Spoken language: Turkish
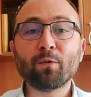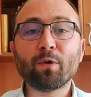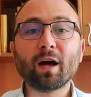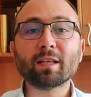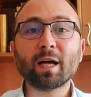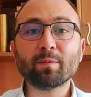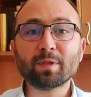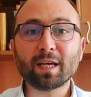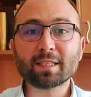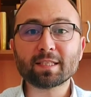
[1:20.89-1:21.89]
Veya tam
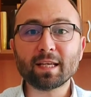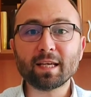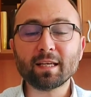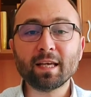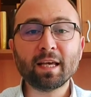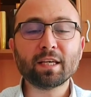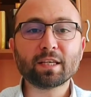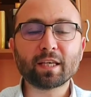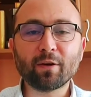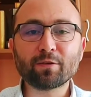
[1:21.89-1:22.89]
tersine
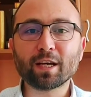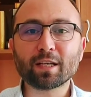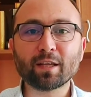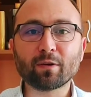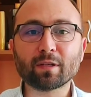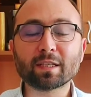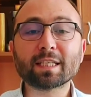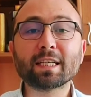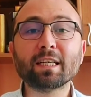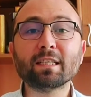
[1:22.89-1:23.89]
gevşek davranır.
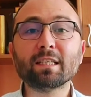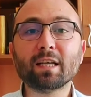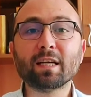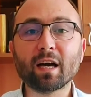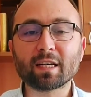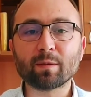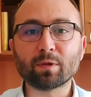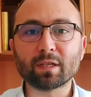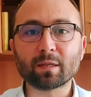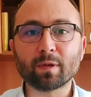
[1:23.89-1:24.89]
Kılını dahi
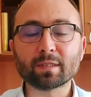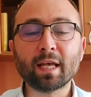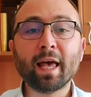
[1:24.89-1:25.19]
kıpırdatmaz.